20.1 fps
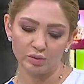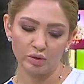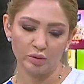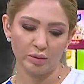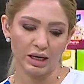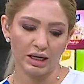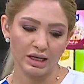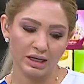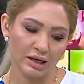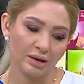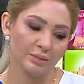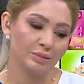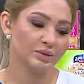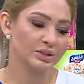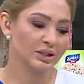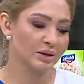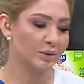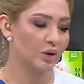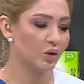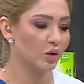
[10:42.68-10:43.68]
معلب
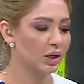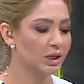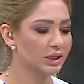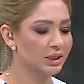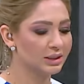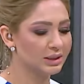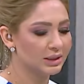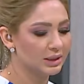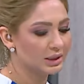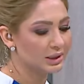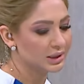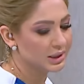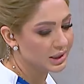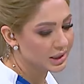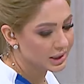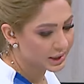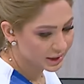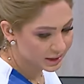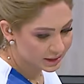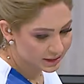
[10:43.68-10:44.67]
سبق وحكيت لك
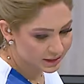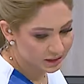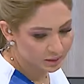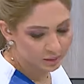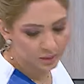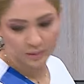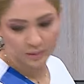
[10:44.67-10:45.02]
السبب